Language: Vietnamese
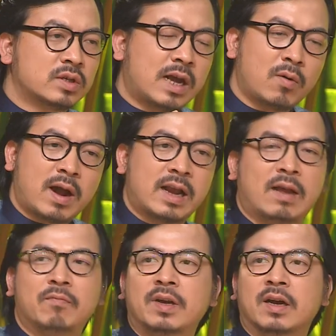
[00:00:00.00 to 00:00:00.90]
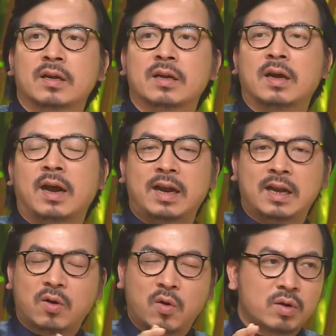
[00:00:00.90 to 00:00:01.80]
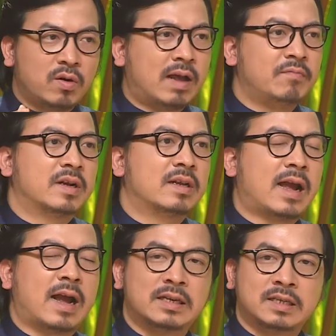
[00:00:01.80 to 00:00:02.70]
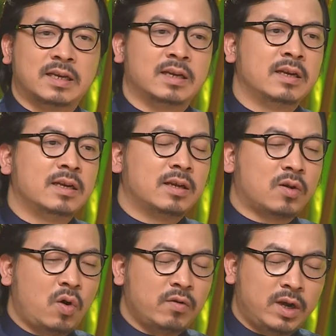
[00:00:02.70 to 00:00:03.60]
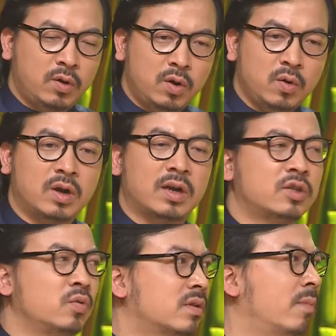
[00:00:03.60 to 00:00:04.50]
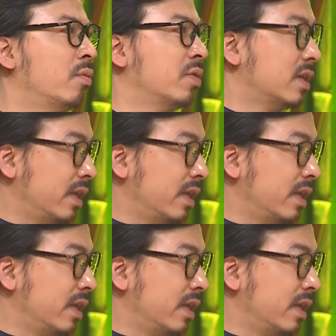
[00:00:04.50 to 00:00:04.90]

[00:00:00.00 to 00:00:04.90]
có ra ngoài làm việc hay là cô ấy có làm việc nhà hay gì cô ấy vẫn luôn luôn là trung tâm của một gia